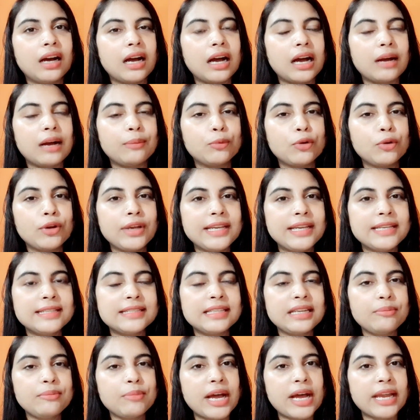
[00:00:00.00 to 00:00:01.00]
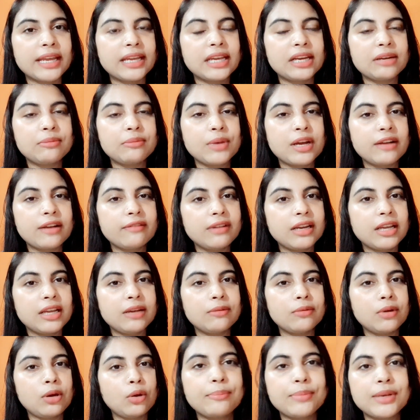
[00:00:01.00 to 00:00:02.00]
आपको इजिली मार्केट में
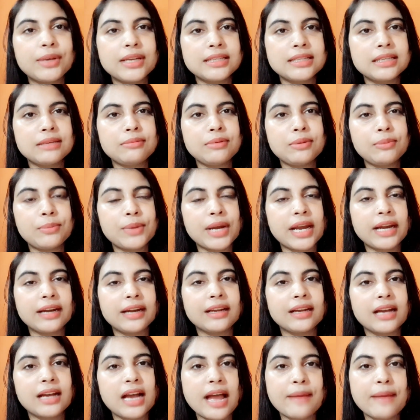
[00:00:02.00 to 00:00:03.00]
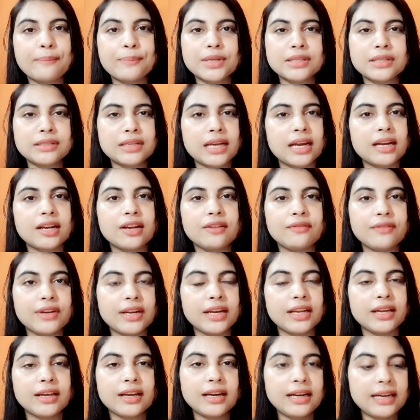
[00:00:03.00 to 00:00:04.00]
अवेलेबल होगा किसी भी ब्रांड का एप्पल साइडर
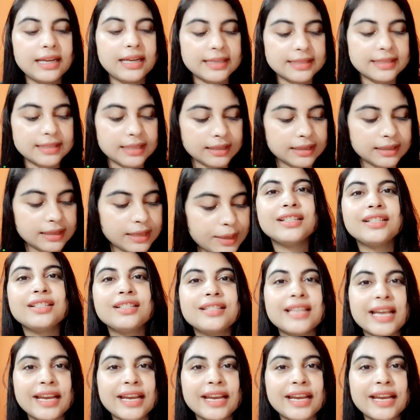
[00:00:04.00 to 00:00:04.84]
विनेगर ले सकते हैं